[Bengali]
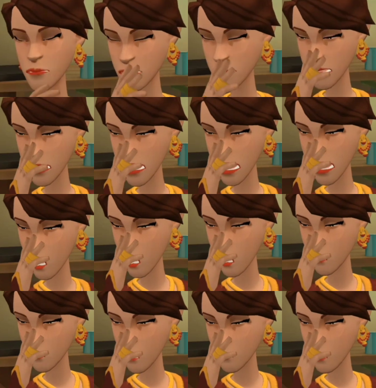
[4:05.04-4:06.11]
আমার মেয়ের
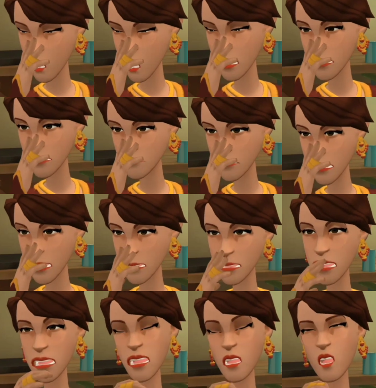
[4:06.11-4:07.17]
বিয়ে নিয়ে তোমারে
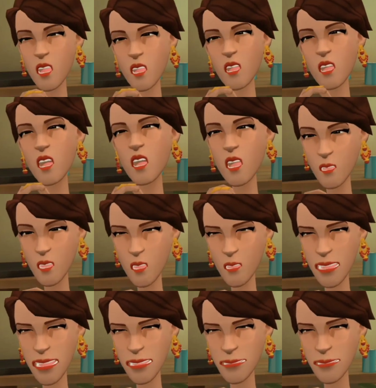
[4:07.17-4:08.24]
টেনশন করতে হইব
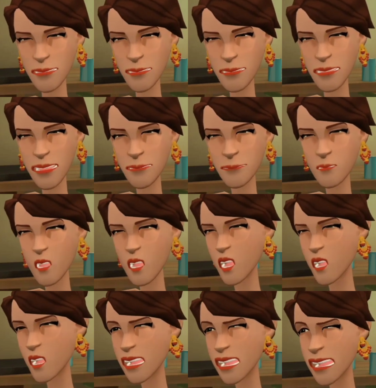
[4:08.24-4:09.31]
না তুমি শুধু
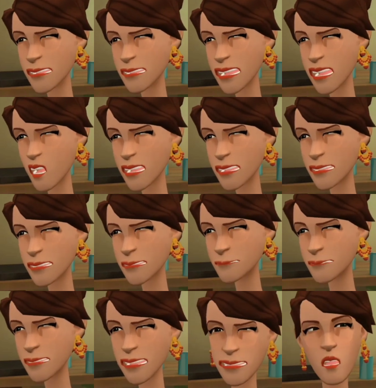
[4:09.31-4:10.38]
দোয়া করো
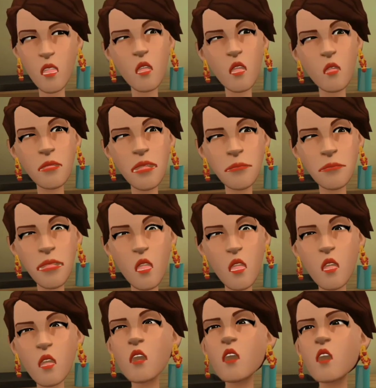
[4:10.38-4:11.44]
আমার মেয়ের যেন
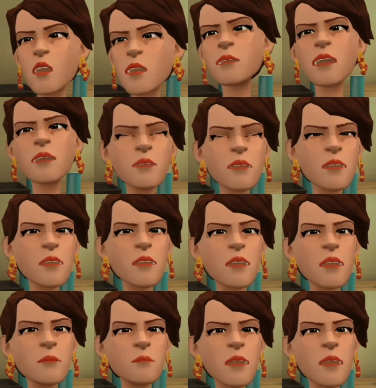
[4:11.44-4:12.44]
মানুষের মতন মানুষ করতে পারি